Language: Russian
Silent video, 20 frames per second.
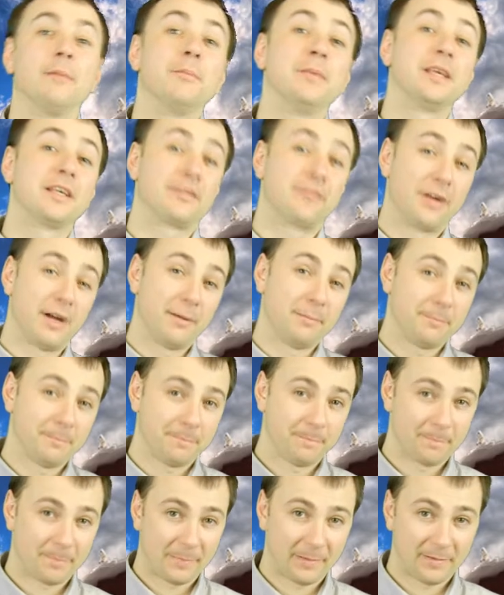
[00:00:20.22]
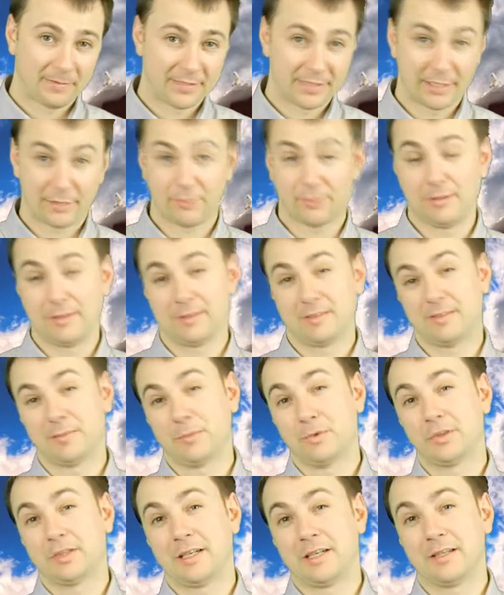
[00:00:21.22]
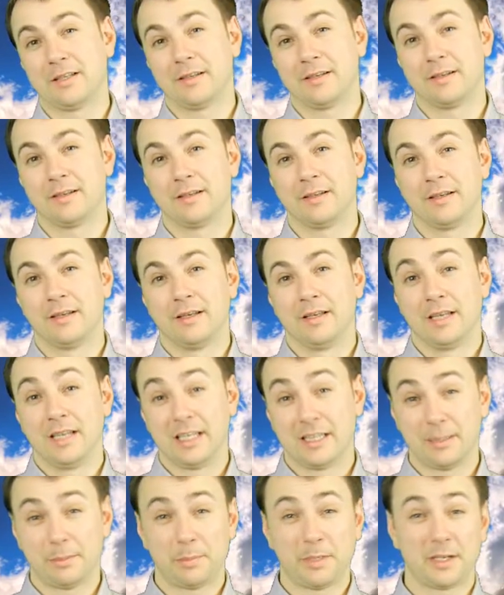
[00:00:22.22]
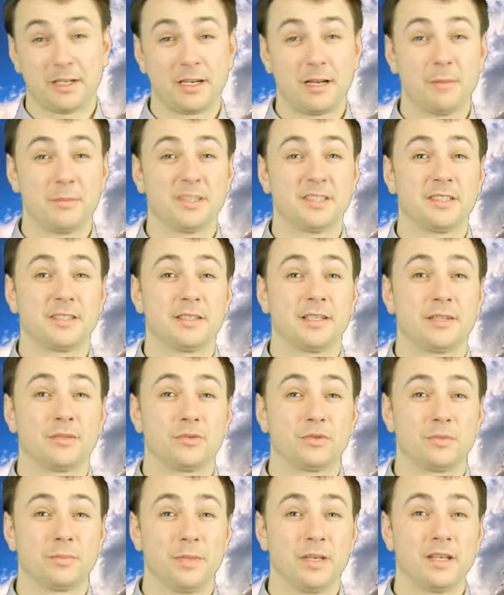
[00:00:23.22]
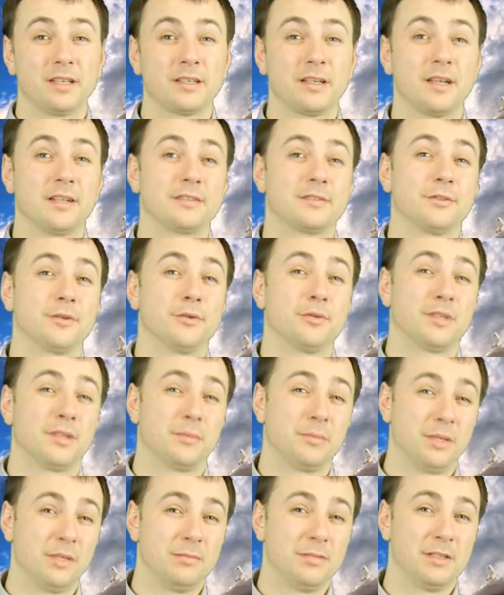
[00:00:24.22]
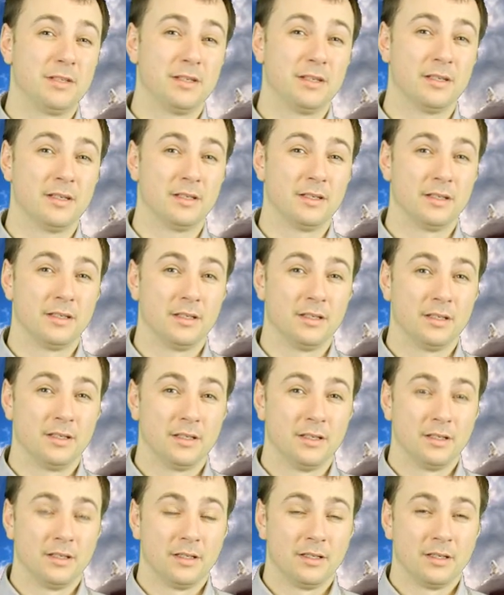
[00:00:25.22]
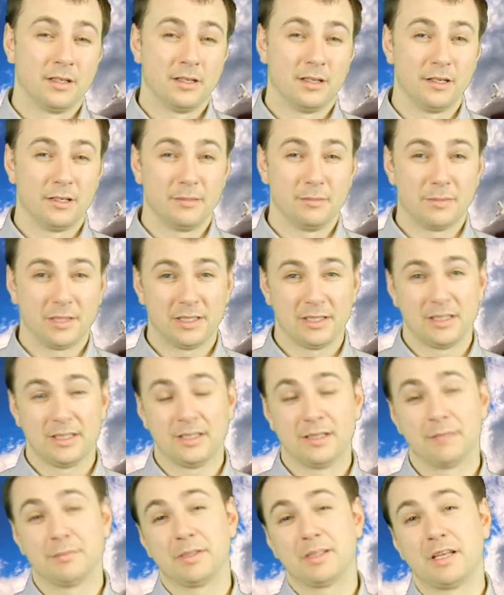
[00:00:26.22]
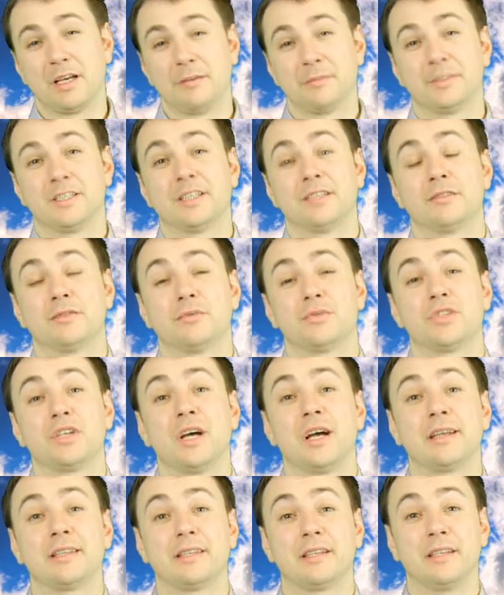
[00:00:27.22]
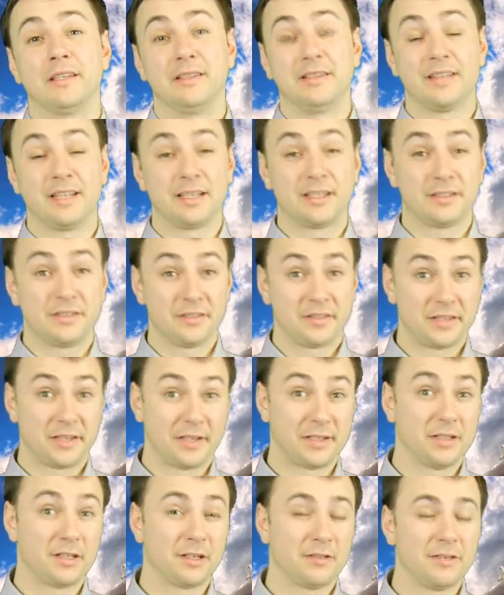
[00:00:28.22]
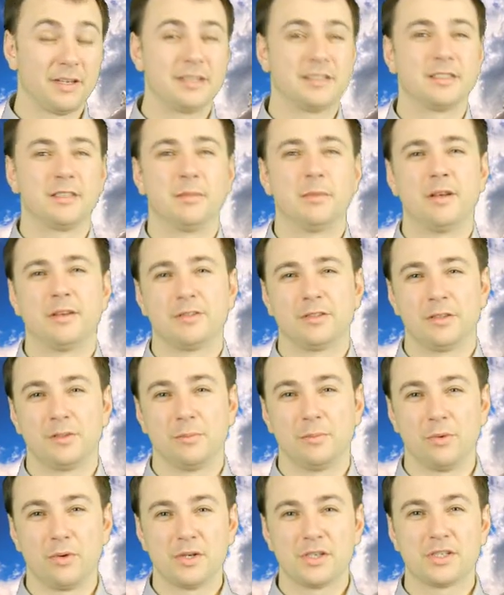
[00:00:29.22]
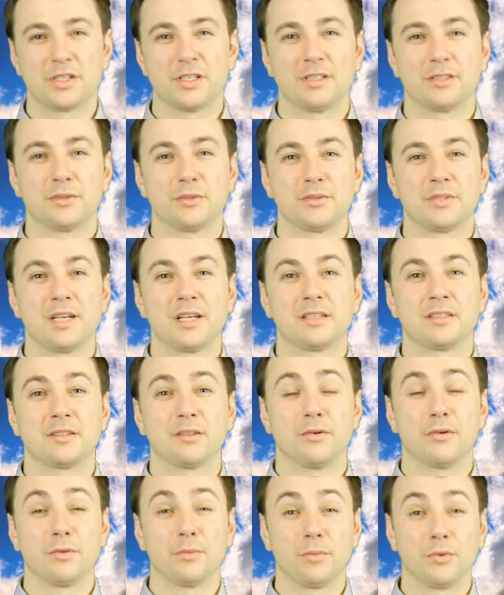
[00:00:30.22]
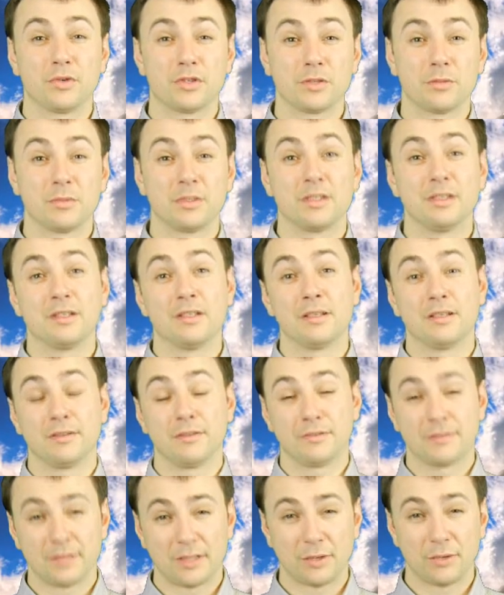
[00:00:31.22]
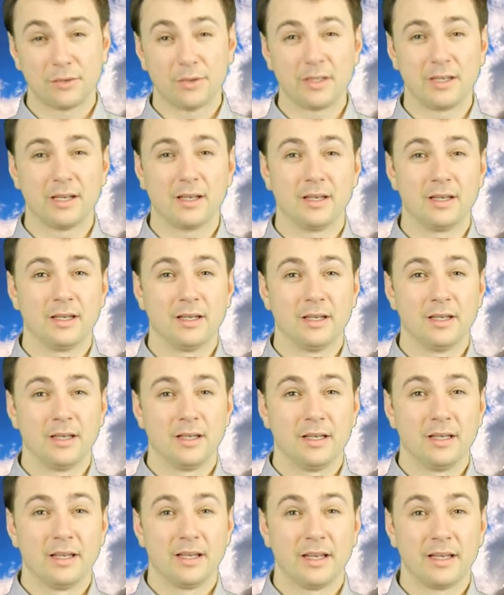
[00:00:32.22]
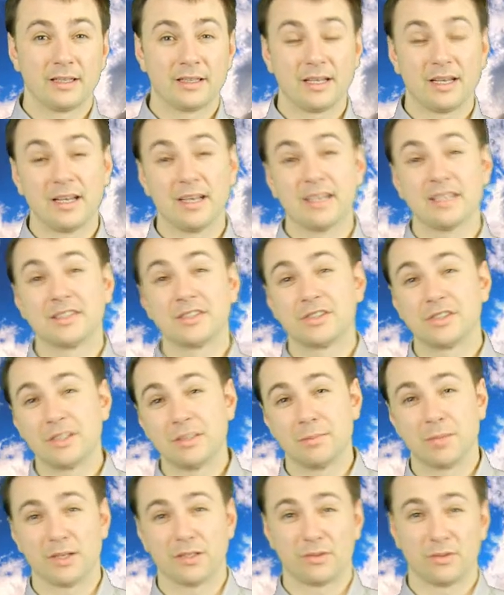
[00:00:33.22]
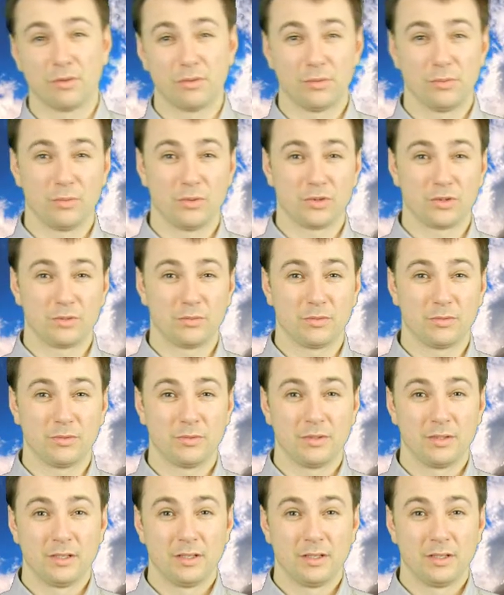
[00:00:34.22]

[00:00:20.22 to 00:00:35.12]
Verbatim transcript: Мир вам, все, кто нас смотрит. Это программа «Секрет успеха», основана на Библии. А, мы пытаемся изучать и тренировать себя все больше, изучать Слово Божьем. И второе – это жить по Слову Божьему,